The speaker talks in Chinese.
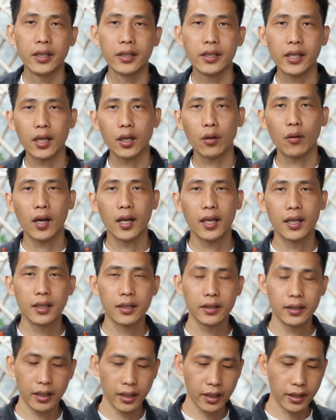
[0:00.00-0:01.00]
这样的话呢，
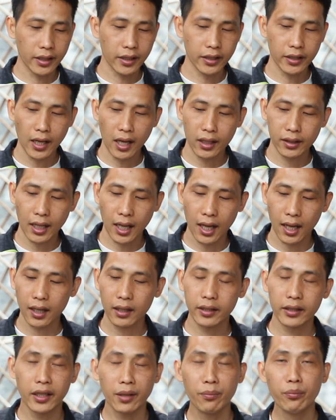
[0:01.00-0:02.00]
可以让它
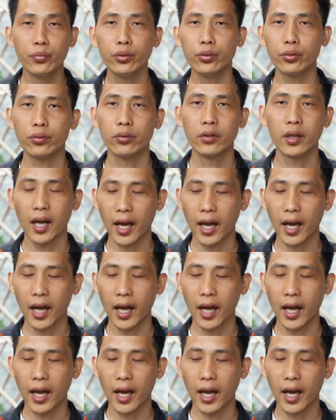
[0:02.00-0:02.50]
根部